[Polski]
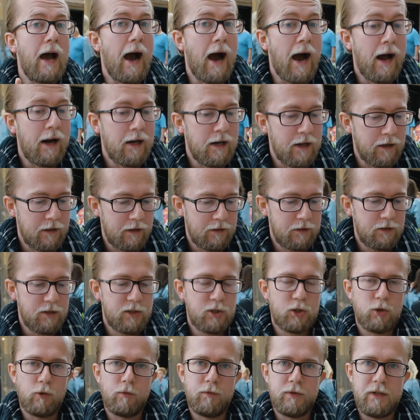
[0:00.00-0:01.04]
ale kiedy
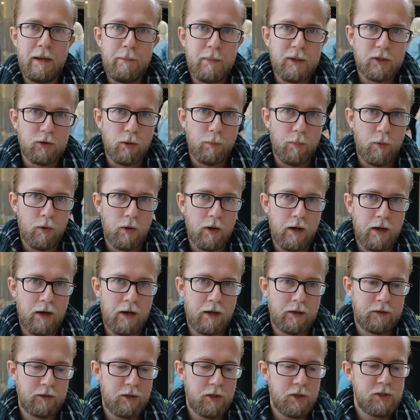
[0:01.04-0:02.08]
cofniemy to pole
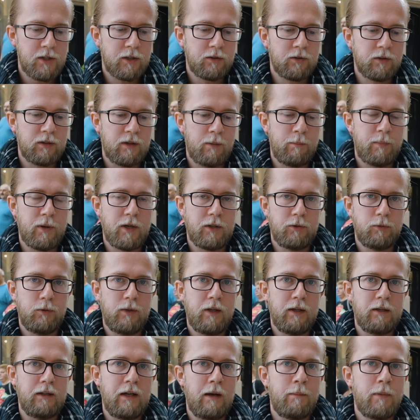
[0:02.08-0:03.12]
elektryczne, to
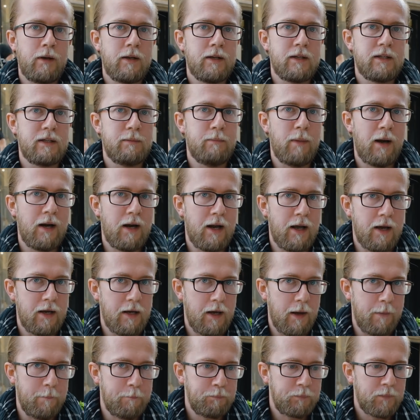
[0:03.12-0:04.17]
temperatura nam
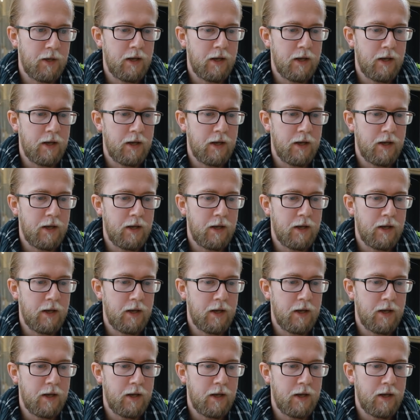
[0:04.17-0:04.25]
zmaleje